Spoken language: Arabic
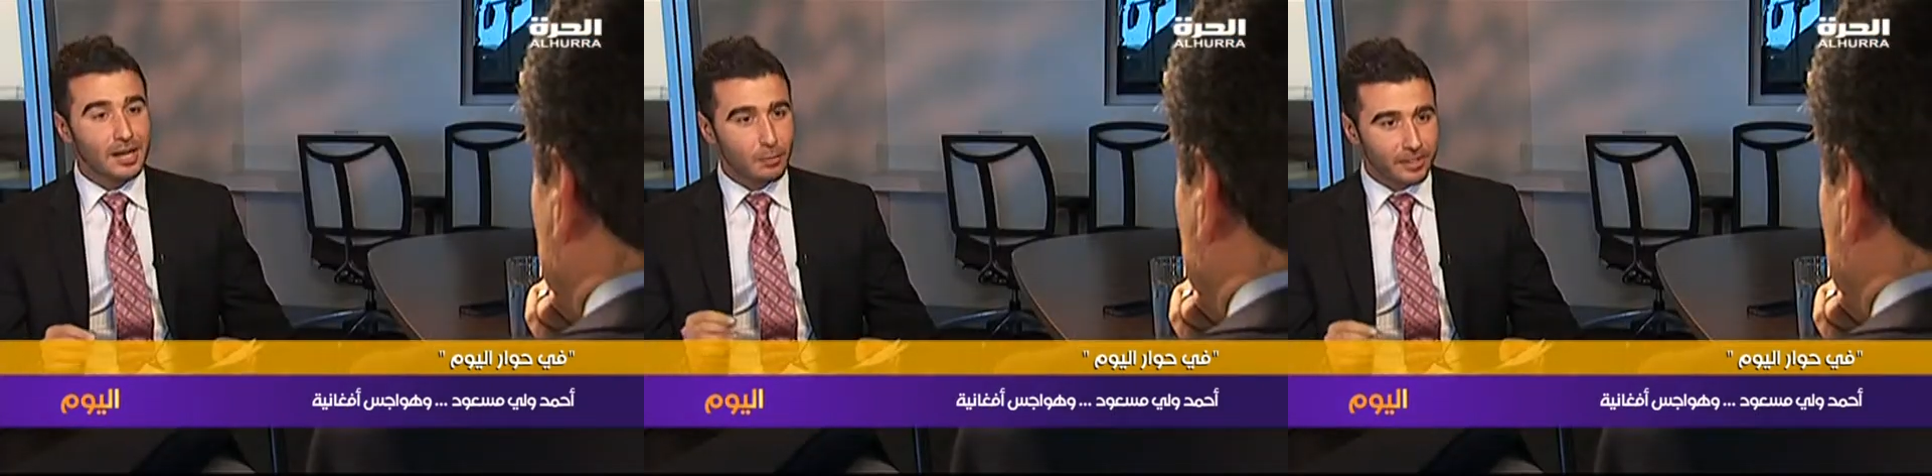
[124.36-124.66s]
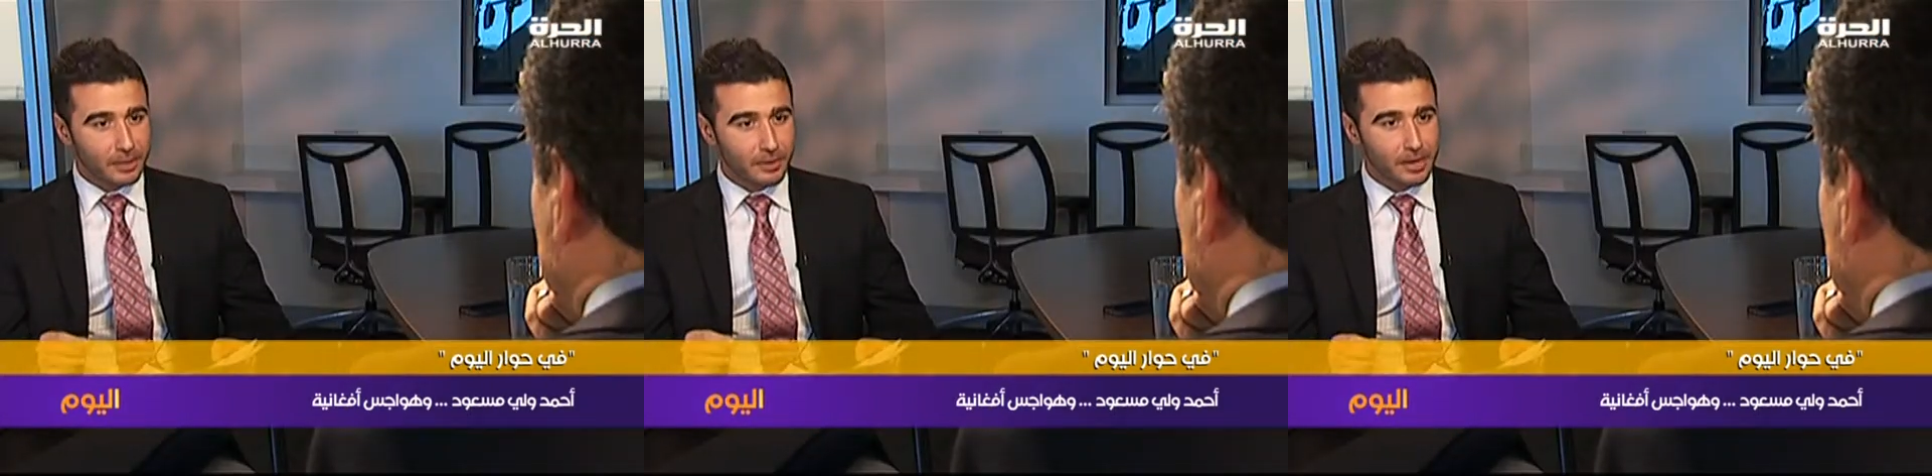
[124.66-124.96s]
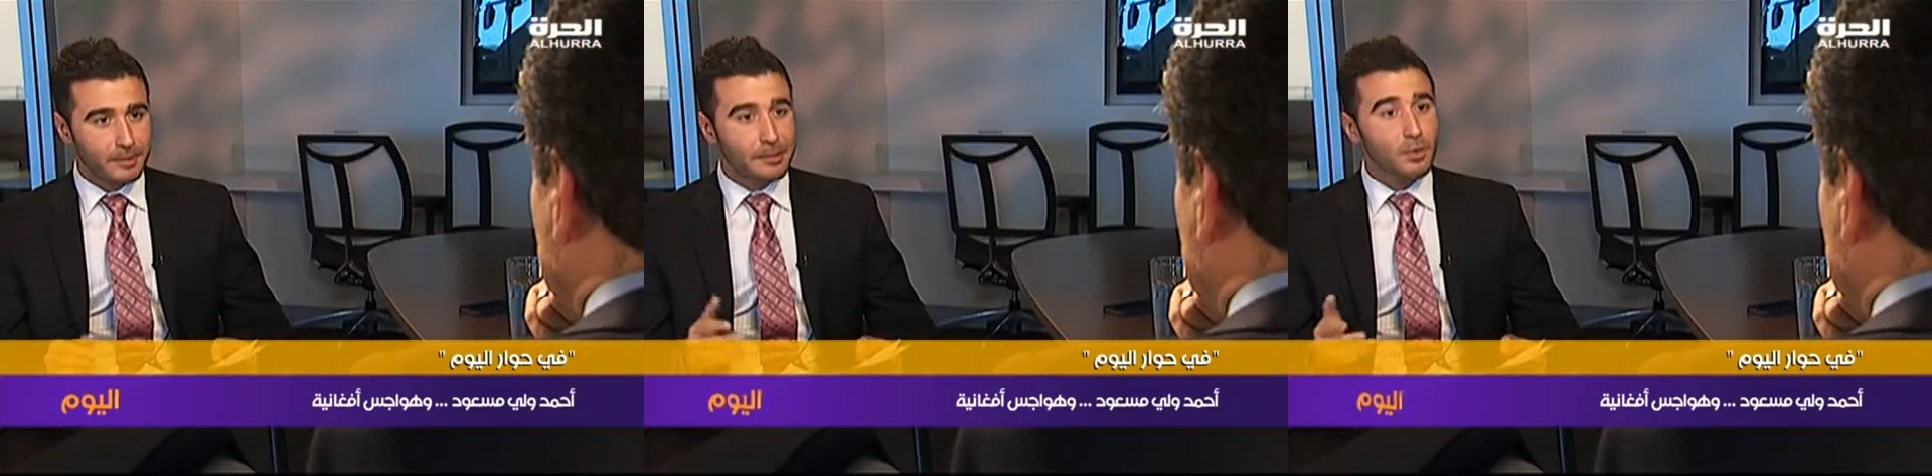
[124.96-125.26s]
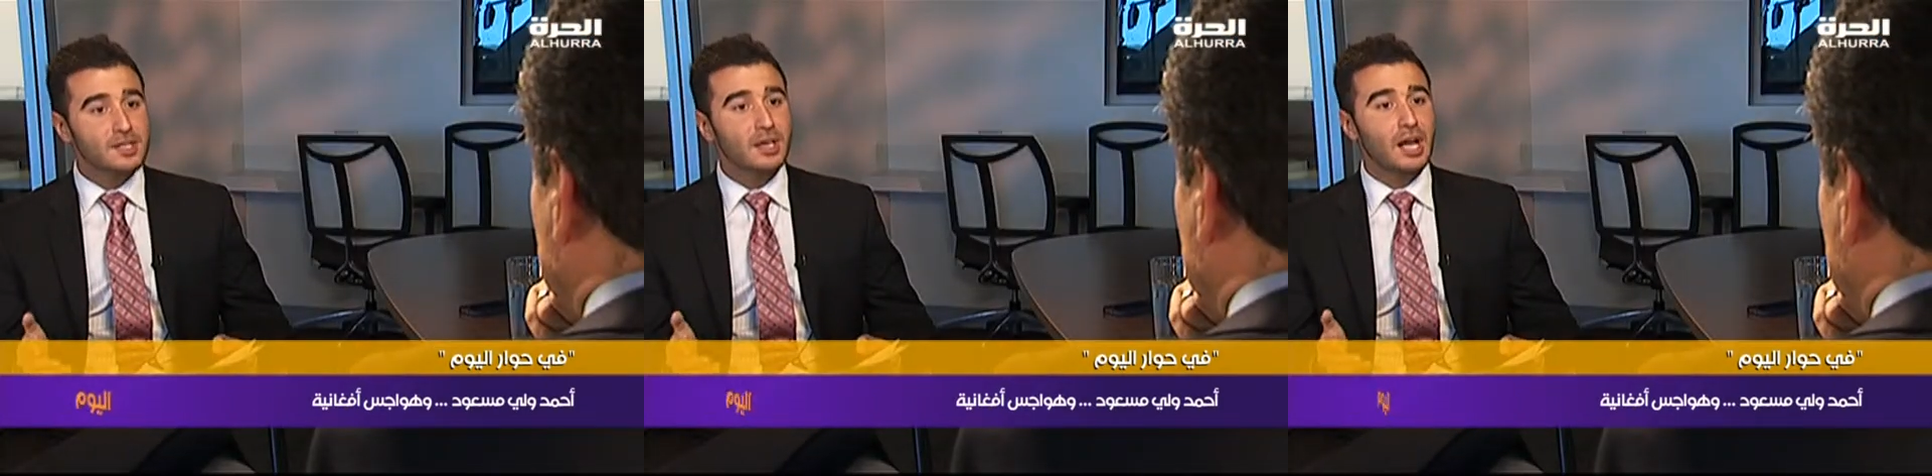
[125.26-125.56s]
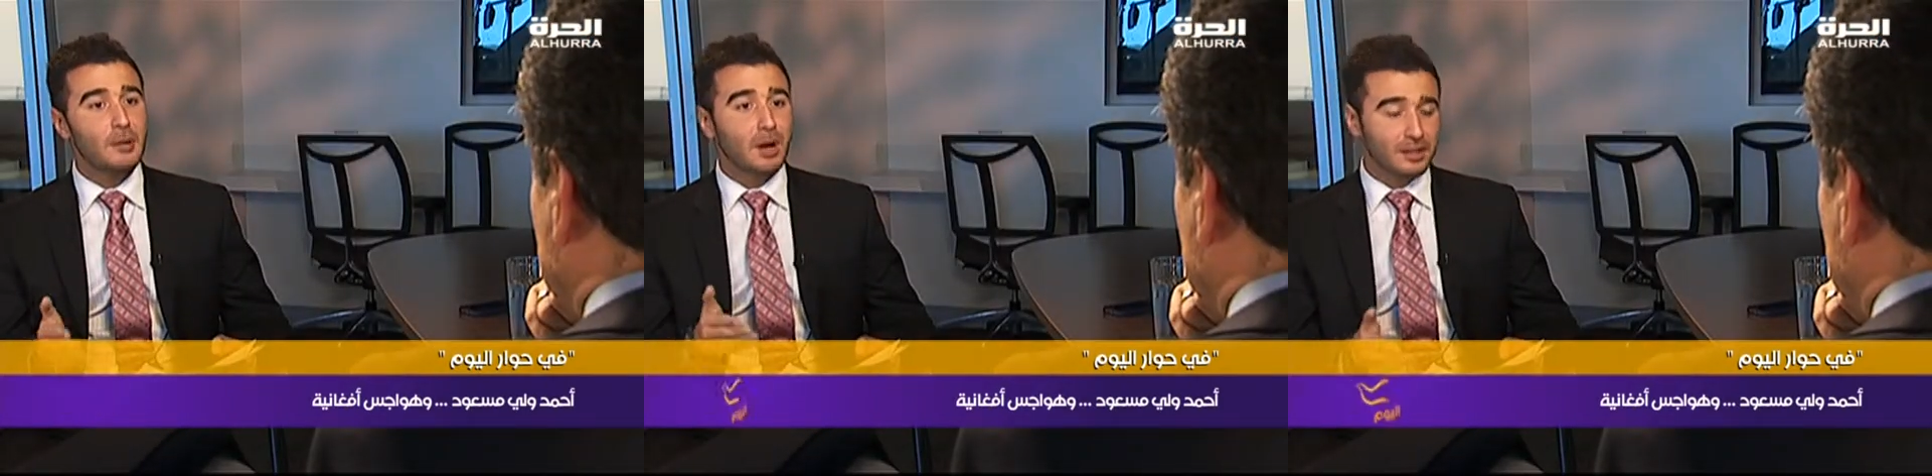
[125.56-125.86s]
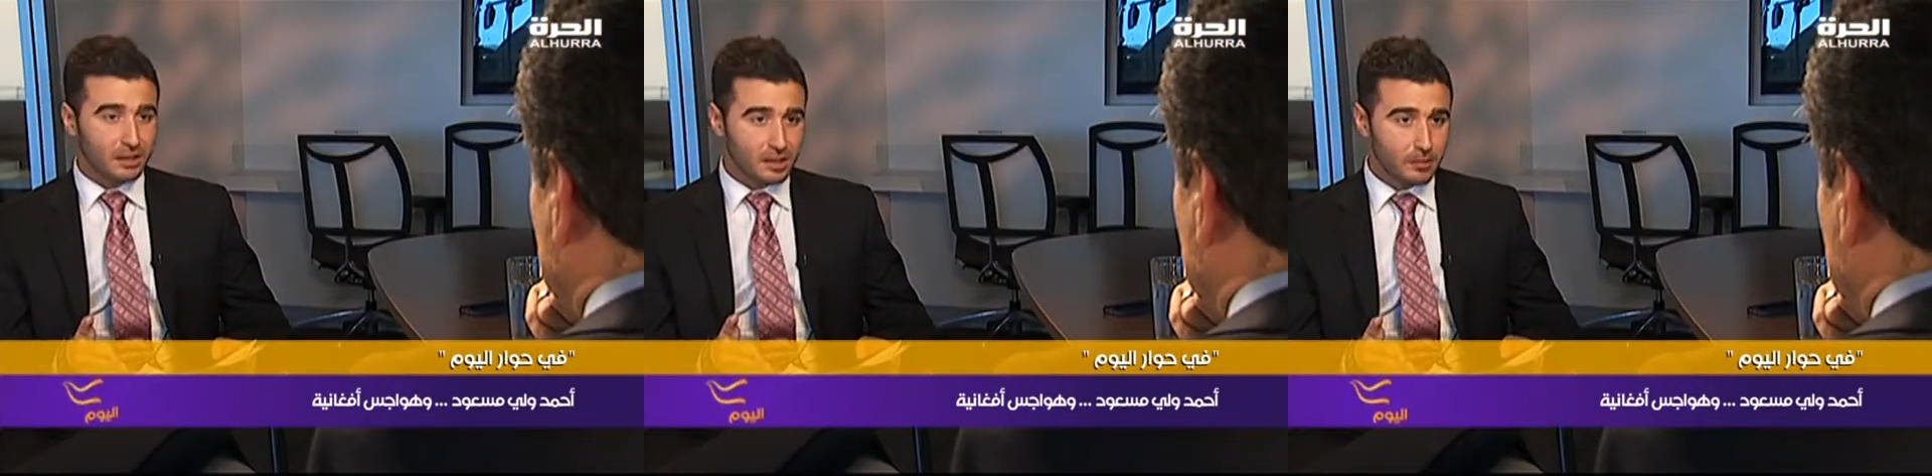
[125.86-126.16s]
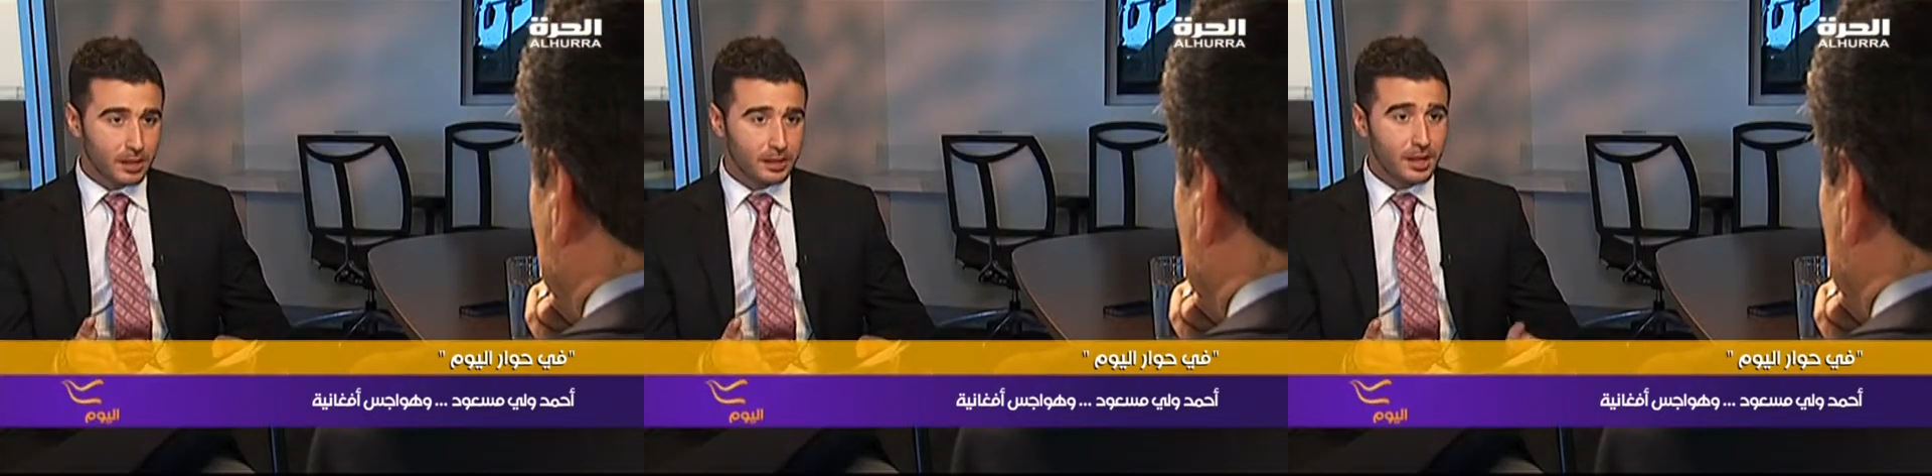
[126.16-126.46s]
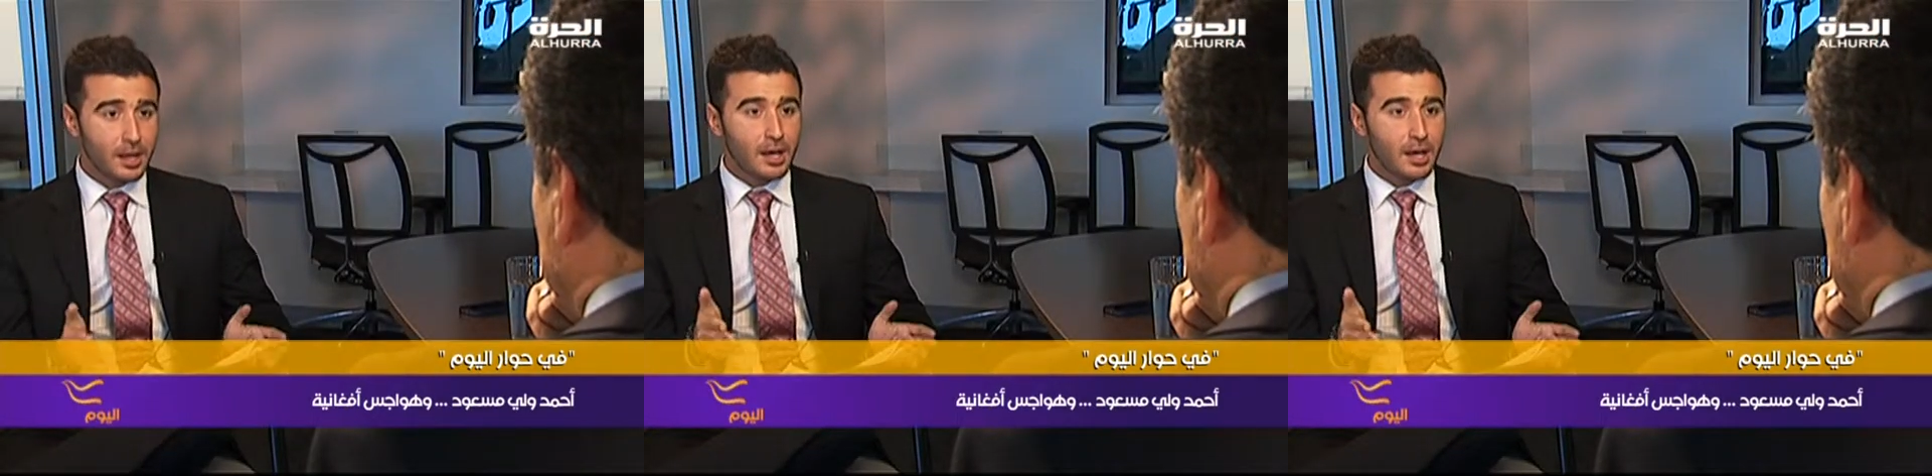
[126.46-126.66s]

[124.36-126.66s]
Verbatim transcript: المحتملة من المصالحة مع طالبان